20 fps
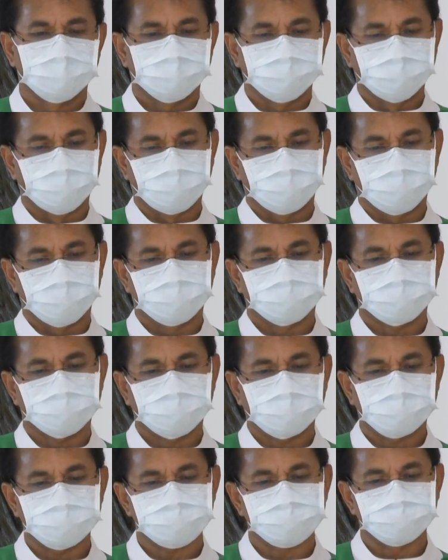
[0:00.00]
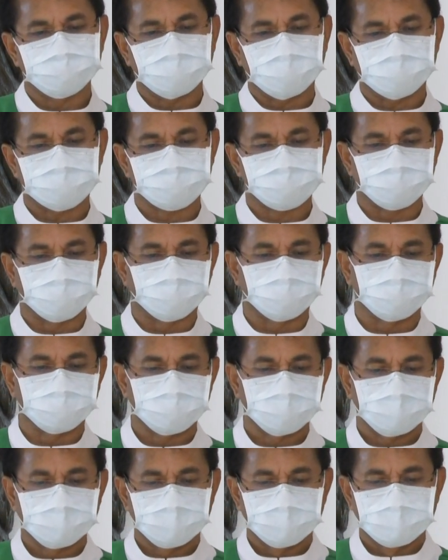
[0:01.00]
有人告诉他
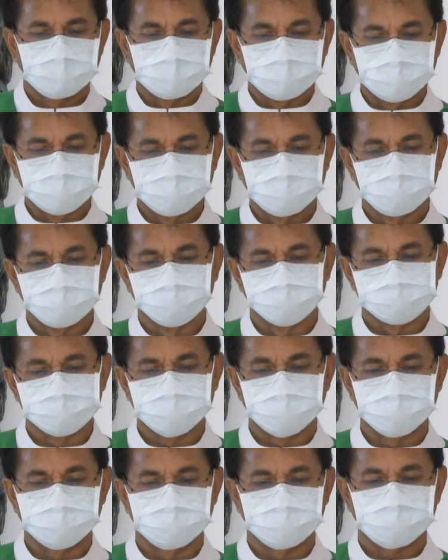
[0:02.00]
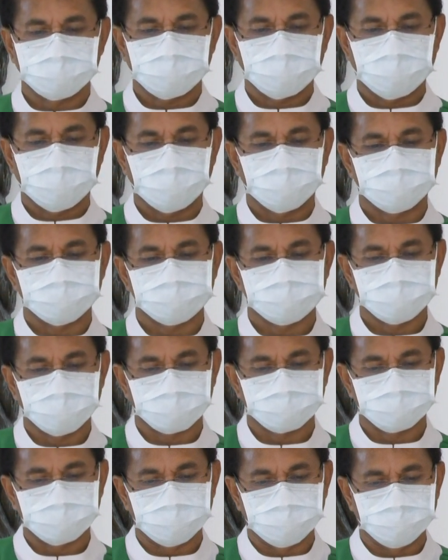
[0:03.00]
说：“你的母亲和
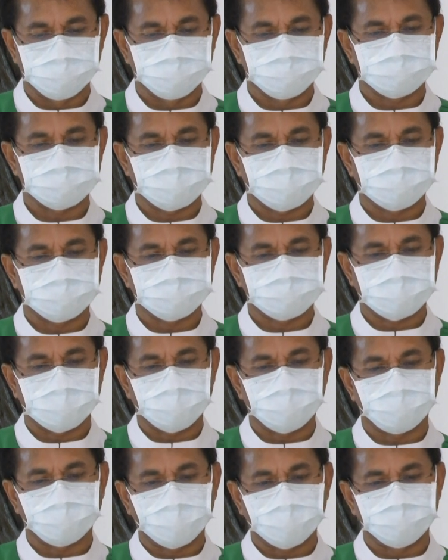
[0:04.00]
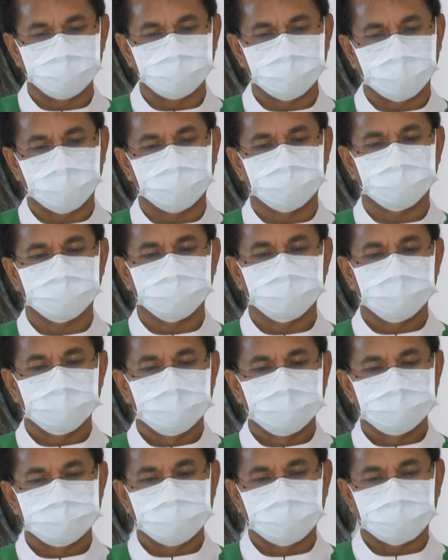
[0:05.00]
兄弟站在外边。”
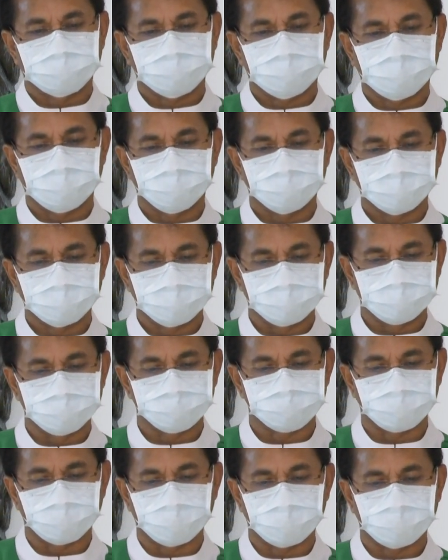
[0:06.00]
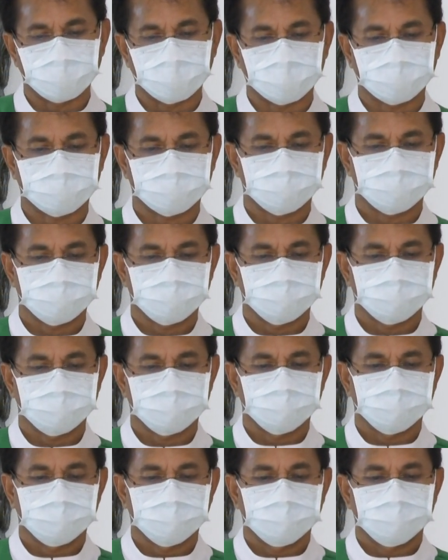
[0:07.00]
想要跟你说话，
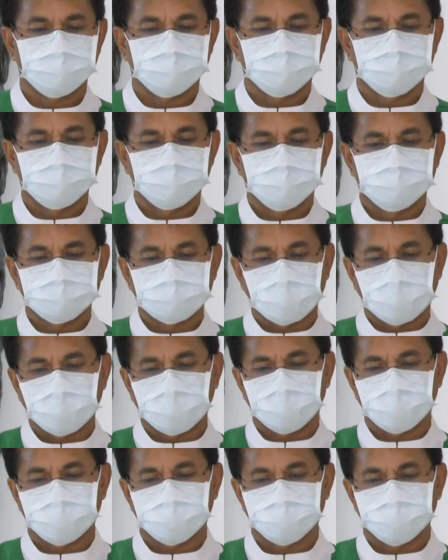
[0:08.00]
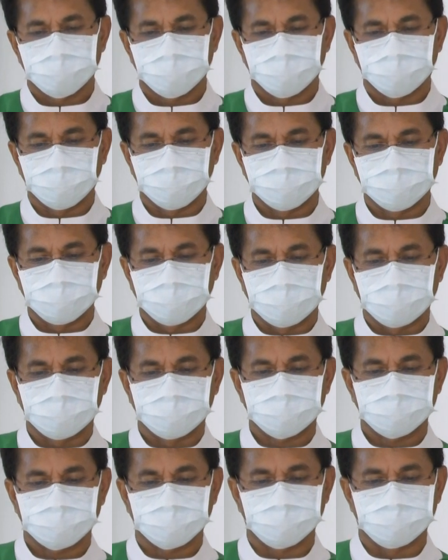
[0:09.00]
他回
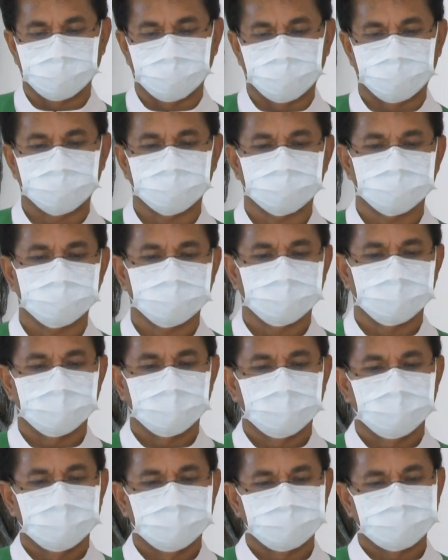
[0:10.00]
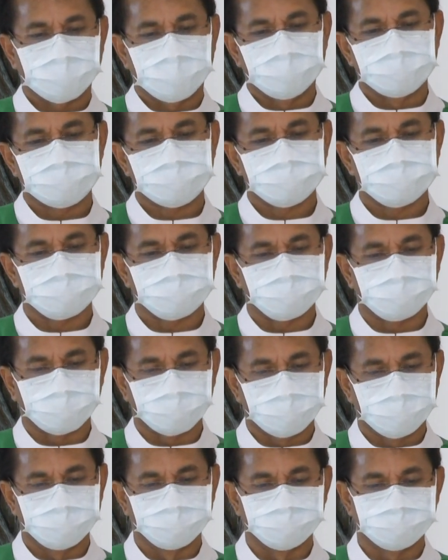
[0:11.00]
答那个人：“谁是
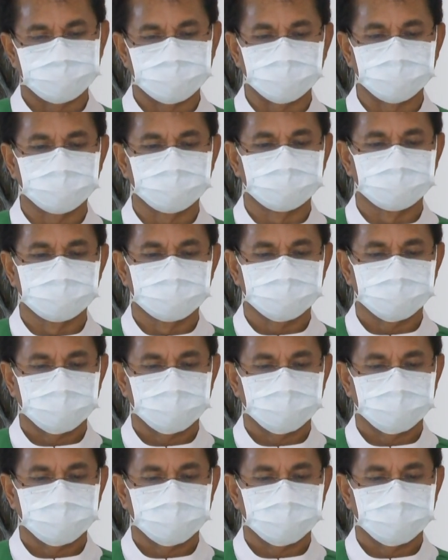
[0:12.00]
我的母亲？